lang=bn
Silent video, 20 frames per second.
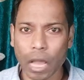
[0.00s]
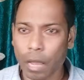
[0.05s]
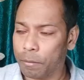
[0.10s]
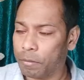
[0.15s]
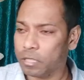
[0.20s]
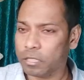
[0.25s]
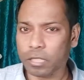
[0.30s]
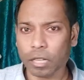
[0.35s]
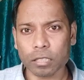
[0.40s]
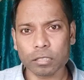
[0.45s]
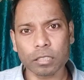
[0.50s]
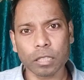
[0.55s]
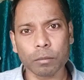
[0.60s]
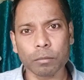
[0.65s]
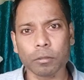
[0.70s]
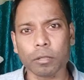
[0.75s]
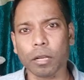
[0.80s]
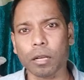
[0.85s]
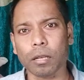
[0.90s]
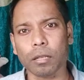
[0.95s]
আমি চার্চ
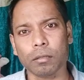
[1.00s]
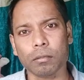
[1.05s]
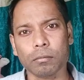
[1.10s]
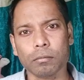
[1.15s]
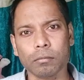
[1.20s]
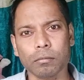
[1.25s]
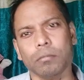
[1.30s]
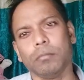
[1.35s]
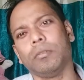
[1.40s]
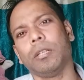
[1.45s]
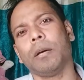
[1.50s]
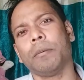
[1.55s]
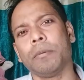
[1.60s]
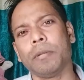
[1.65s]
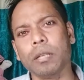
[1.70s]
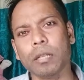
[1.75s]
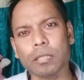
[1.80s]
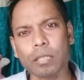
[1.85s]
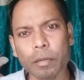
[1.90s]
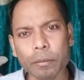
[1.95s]
যাব না
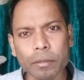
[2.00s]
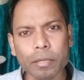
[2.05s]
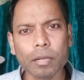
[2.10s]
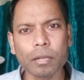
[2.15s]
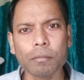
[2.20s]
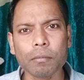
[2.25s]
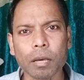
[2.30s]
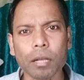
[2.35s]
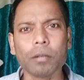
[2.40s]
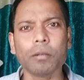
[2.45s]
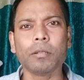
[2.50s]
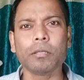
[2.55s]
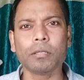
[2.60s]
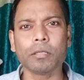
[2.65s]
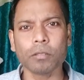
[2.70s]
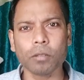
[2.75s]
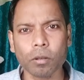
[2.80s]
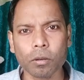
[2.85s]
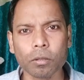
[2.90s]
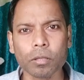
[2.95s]
যাবেন না যাবেন না ভালো
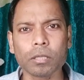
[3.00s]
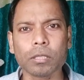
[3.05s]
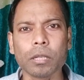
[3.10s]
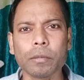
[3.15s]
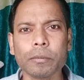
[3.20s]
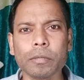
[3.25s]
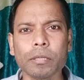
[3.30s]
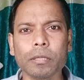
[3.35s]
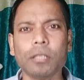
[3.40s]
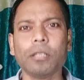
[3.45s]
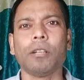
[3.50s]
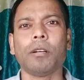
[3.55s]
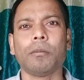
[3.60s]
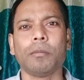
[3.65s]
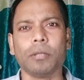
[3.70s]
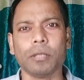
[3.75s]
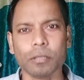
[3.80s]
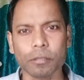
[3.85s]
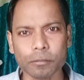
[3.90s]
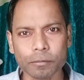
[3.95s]
হয়েছে নরকে যাবেন কি
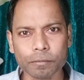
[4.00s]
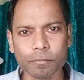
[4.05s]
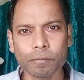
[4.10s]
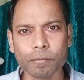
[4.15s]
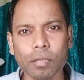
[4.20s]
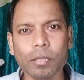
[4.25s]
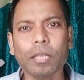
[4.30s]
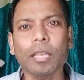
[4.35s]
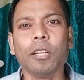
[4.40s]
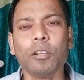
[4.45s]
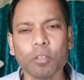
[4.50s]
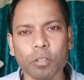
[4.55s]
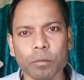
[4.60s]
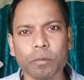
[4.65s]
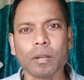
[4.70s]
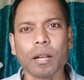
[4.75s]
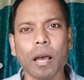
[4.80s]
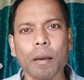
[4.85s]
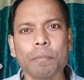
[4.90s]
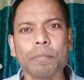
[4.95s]
হবে কি
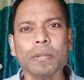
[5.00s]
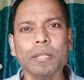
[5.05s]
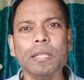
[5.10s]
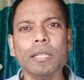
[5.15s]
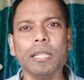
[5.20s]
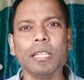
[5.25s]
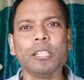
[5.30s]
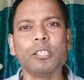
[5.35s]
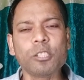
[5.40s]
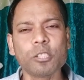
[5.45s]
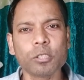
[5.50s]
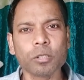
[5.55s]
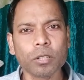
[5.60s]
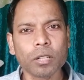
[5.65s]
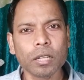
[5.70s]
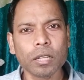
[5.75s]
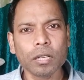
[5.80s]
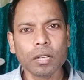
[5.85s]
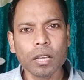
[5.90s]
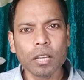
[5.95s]
করবেন আপনি
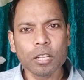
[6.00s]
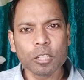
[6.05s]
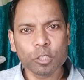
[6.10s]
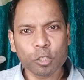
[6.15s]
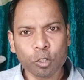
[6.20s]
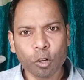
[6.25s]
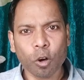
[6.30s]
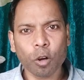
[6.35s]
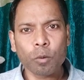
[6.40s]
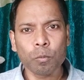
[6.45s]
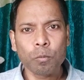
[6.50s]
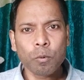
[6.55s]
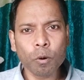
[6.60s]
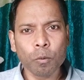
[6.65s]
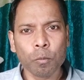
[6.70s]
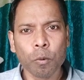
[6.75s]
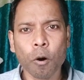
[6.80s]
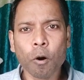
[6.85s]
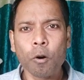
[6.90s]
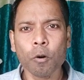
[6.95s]
ঈশ্বরের
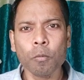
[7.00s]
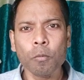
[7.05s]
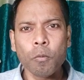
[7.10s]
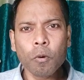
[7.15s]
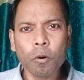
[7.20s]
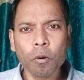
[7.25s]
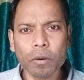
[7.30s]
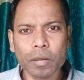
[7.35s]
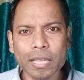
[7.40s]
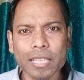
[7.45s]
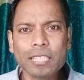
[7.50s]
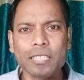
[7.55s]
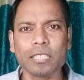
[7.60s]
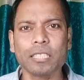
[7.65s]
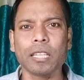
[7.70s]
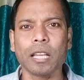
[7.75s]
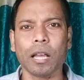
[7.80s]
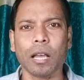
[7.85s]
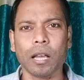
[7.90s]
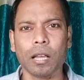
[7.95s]
সর্বভৌম
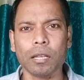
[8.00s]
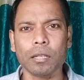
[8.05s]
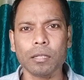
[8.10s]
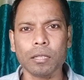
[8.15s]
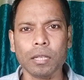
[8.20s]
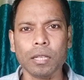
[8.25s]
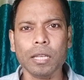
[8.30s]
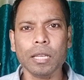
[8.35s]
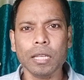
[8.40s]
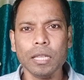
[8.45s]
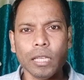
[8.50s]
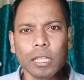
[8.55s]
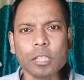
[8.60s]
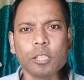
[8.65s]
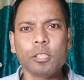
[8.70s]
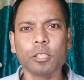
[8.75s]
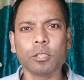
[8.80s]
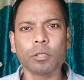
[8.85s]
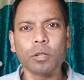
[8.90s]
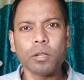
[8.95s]
ইচ্ছা
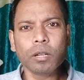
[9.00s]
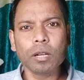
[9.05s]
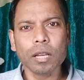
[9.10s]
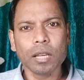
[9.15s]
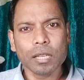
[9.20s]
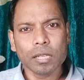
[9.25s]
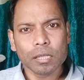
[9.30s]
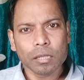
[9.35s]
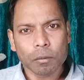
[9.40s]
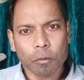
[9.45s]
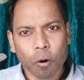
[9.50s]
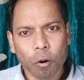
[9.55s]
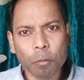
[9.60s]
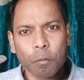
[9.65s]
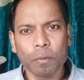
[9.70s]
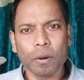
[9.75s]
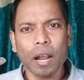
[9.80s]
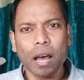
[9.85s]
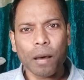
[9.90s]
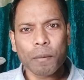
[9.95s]
ঈশ্বর
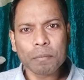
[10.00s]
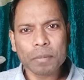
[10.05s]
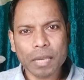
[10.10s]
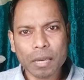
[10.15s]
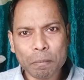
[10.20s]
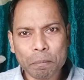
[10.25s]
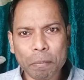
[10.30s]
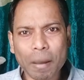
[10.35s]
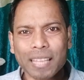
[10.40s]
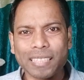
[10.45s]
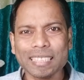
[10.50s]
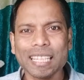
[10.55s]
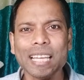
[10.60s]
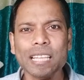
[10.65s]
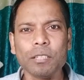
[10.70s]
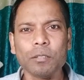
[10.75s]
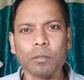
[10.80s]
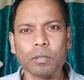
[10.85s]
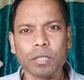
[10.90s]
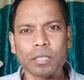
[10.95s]
অব্রাহামকে
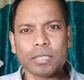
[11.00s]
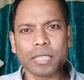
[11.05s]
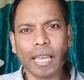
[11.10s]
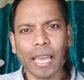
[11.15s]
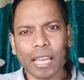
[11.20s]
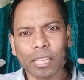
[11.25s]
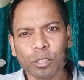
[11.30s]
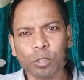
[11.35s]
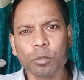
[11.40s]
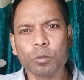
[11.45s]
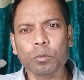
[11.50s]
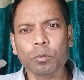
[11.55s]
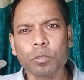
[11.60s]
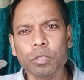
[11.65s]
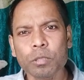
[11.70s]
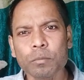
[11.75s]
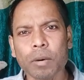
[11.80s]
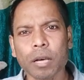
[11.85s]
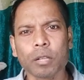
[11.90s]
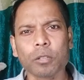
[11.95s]
বাছাই করেছে
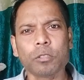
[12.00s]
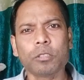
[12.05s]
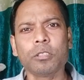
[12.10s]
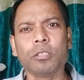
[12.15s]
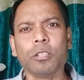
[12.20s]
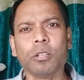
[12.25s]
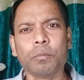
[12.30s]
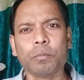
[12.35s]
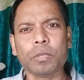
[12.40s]
এতগুলি মানুষ ছিল